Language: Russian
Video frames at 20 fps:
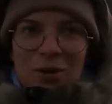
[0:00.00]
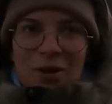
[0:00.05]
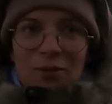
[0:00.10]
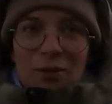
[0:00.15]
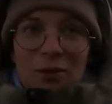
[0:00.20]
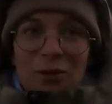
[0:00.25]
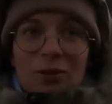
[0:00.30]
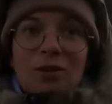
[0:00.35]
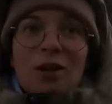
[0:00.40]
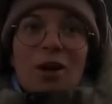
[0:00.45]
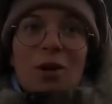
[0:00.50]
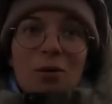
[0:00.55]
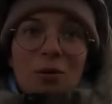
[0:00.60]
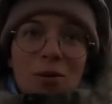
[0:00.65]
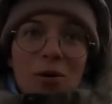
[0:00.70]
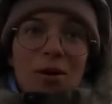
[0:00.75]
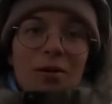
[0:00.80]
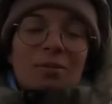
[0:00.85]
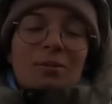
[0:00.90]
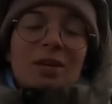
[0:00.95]
травку. Такая,
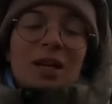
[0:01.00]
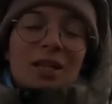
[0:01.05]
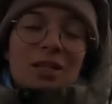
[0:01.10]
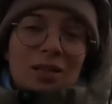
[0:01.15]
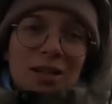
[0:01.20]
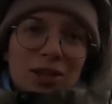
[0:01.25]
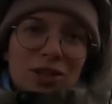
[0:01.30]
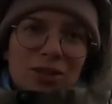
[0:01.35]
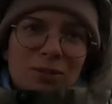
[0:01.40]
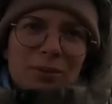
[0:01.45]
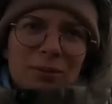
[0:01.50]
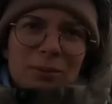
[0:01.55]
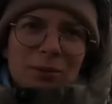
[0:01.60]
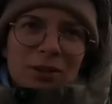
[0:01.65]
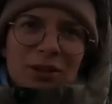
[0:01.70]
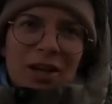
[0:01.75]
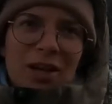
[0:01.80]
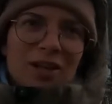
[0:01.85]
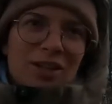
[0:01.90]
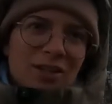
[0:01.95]
о, я знаю, чем ты
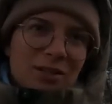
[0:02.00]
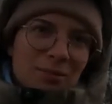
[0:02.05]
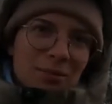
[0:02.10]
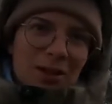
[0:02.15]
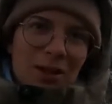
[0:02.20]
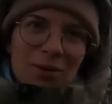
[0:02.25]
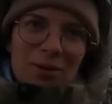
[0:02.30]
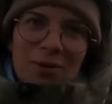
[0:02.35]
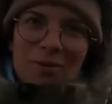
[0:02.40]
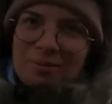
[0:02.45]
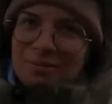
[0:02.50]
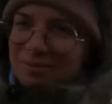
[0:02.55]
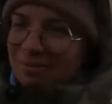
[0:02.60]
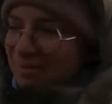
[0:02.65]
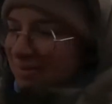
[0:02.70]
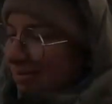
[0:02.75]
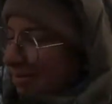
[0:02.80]
питаешься, берем.